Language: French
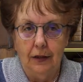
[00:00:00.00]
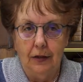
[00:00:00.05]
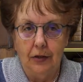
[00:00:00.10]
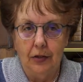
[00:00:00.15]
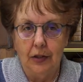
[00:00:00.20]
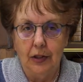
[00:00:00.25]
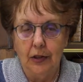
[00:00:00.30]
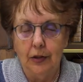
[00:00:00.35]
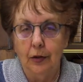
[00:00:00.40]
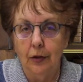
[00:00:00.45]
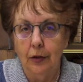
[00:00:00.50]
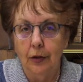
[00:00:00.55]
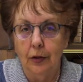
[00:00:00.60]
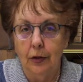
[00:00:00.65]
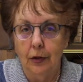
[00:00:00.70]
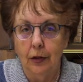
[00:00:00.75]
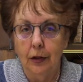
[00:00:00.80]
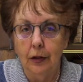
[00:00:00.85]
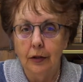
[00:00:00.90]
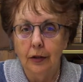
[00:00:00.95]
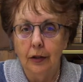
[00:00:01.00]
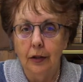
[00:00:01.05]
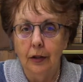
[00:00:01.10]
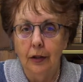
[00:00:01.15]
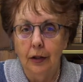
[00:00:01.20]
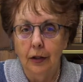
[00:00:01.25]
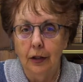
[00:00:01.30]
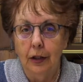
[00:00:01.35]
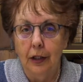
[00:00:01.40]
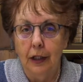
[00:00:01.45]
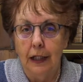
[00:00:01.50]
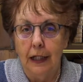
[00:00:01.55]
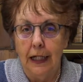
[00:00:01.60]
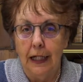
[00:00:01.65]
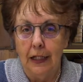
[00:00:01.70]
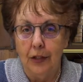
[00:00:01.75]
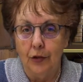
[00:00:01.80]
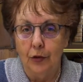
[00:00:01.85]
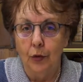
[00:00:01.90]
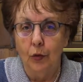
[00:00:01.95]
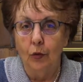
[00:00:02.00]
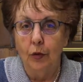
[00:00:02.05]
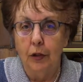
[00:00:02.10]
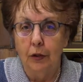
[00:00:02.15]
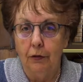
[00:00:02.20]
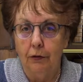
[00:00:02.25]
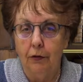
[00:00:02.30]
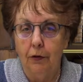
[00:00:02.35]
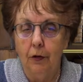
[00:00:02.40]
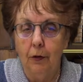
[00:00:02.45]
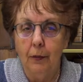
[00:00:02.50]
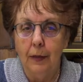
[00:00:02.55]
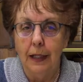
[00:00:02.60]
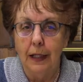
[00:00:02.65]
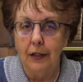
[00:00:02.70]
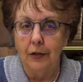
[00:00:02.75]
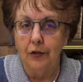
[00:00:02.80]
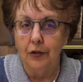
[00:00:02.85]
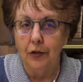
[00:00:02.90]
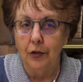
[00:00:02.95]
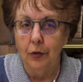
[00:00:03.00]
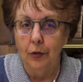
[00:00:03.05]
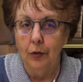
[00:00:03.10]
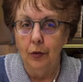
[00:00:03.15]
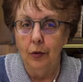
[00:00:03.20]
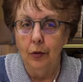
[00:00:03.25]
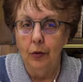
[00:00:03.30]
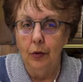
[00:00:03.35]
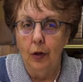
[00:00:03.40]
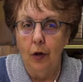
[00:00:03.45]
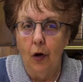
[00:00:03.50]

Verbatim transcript: C'est un ordre, les eaux qui forment les cieux